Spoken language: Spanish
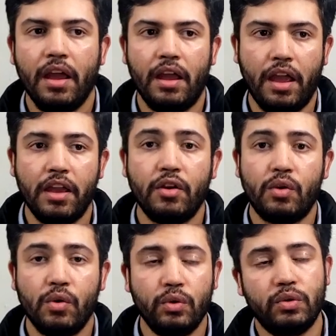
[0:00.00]
E
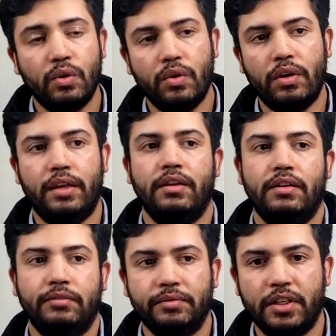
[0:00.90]
incluso
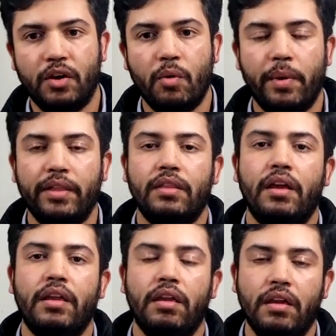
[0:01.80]
se
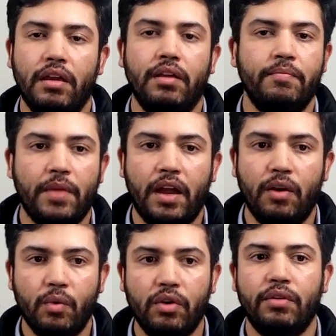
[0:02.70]
comenta que
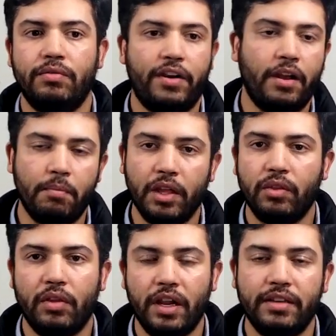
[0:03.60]
algunos
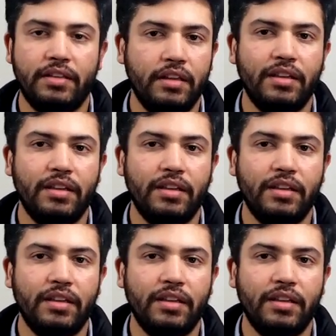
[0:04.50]
fragmentos de la serie